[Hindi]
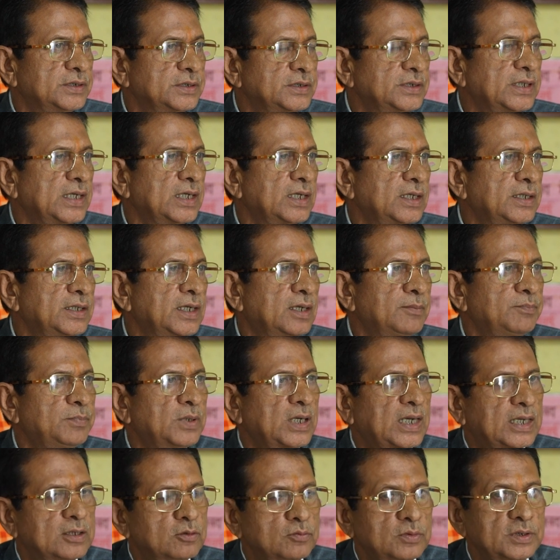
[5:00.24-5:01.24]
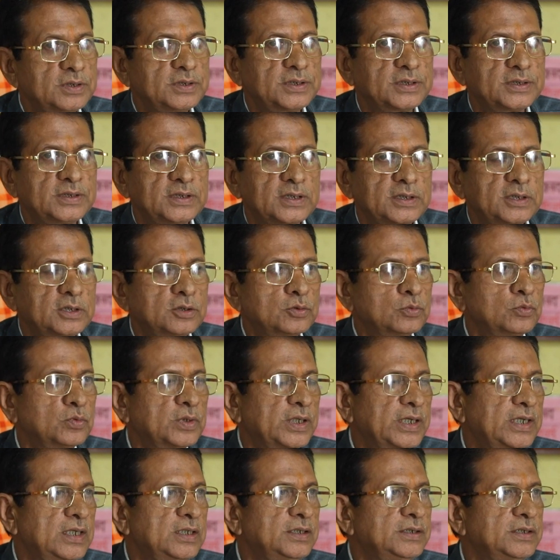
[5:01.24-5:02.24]
शिक्षा के नाम पर आधुनिक शिक्षा जिसको
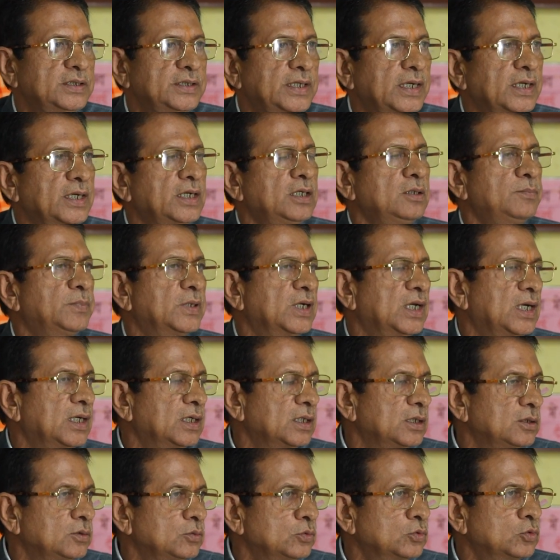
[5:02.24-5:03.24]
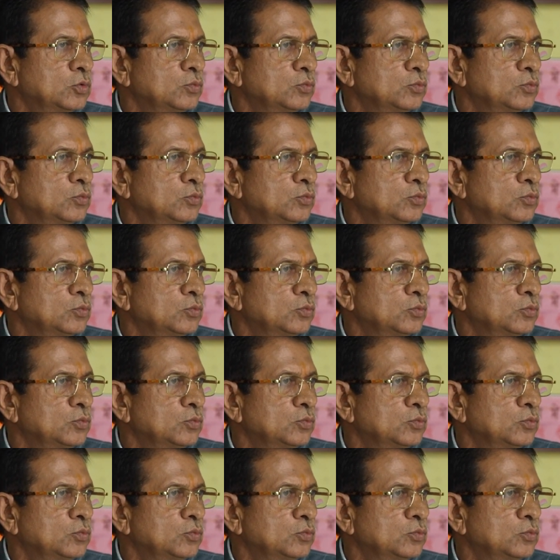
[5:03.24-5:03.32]
कह लीजिए या कई प्रकार की जो